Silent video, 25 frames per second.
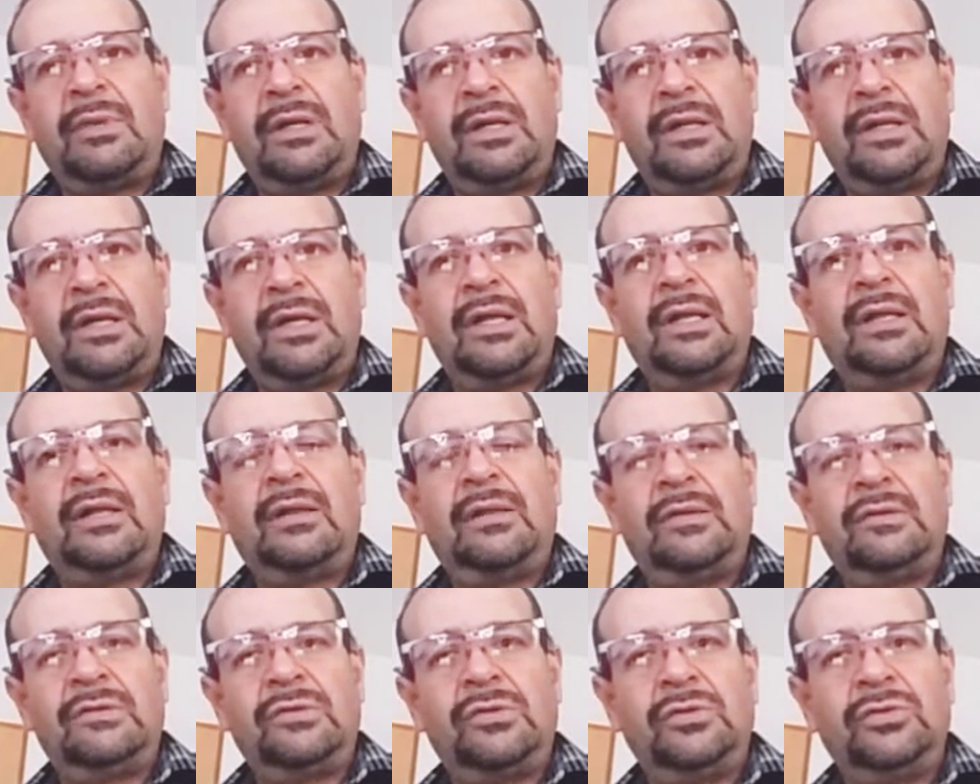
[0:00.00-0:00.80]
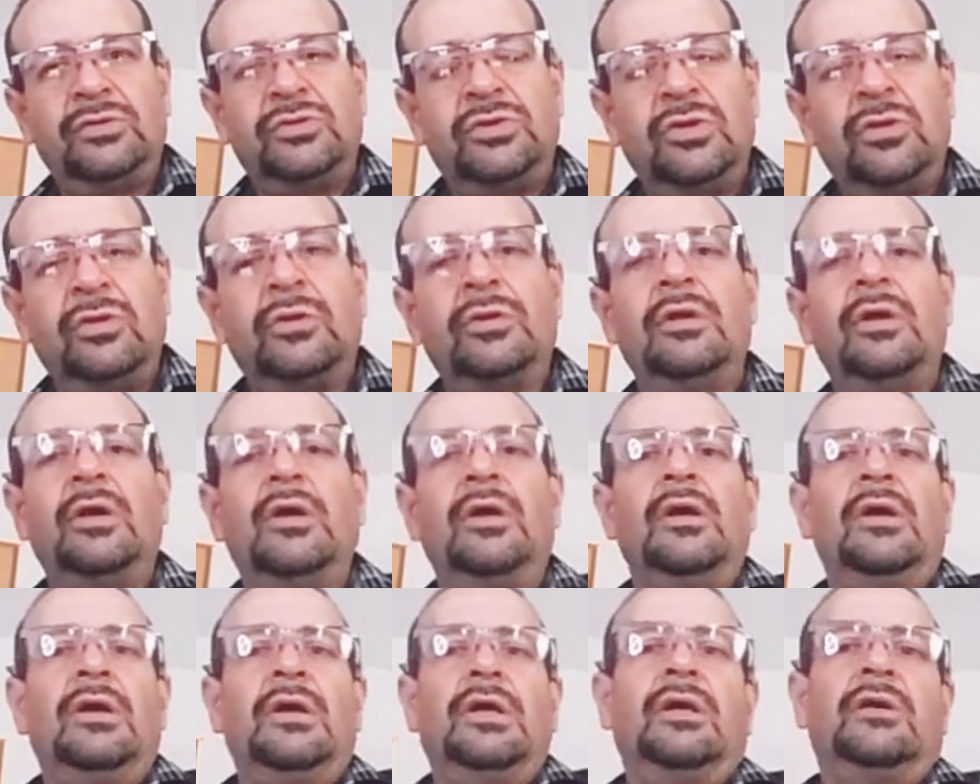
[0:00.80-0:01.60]
a destrucción, que
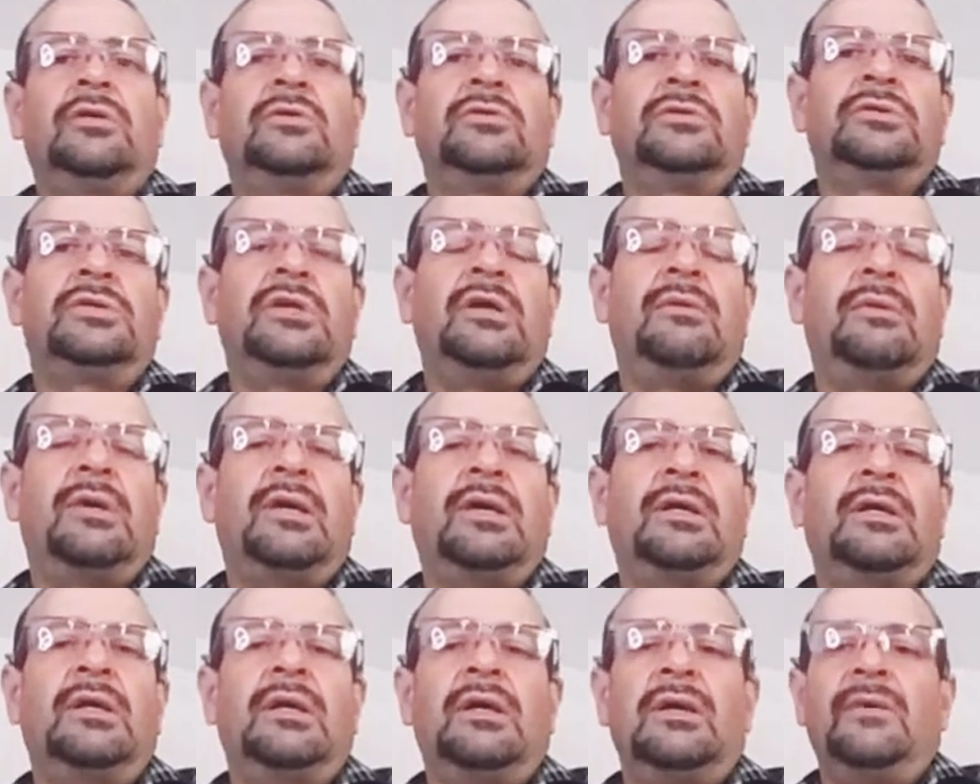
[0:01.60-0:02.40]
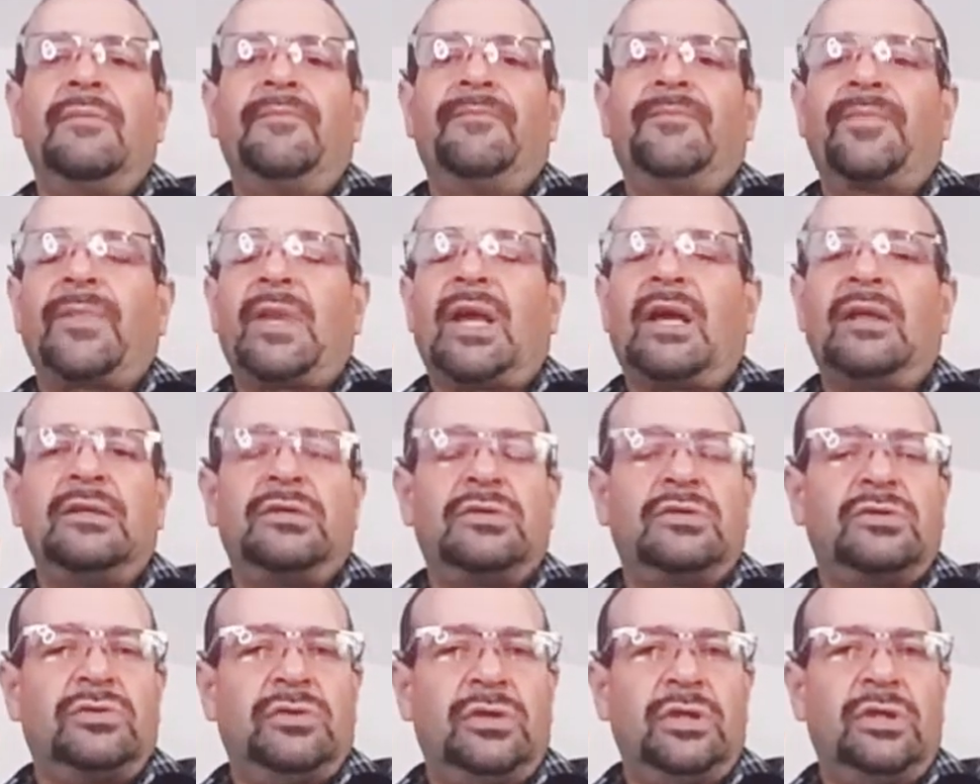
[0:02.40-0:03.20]
nos llevan a destruir
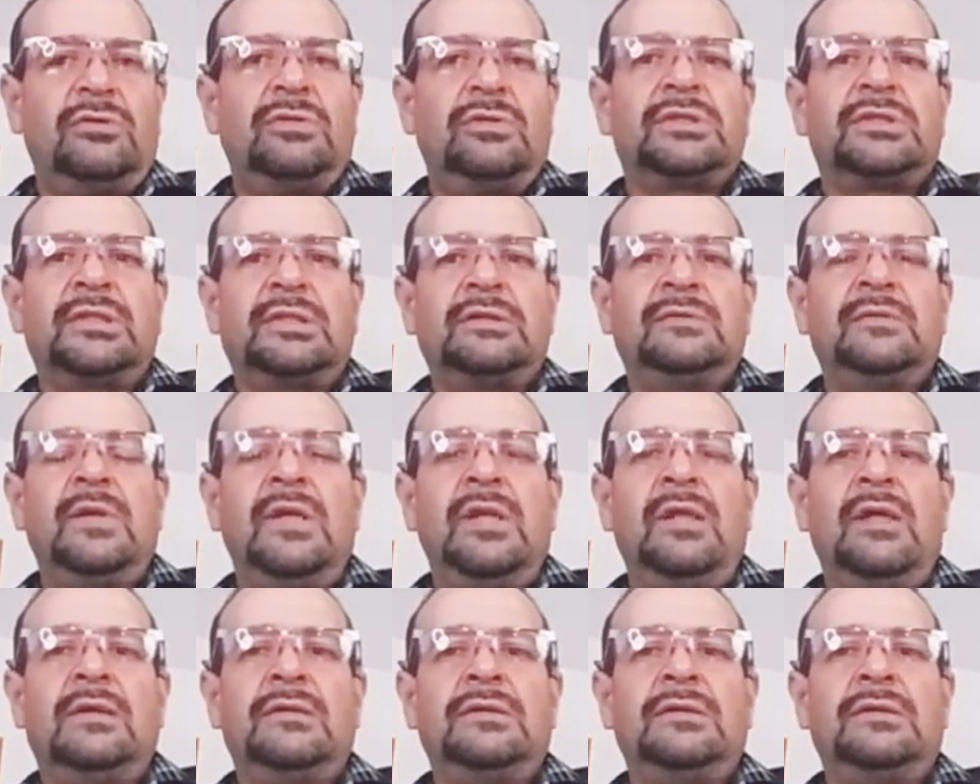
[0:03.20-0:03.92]
nuestras vidas,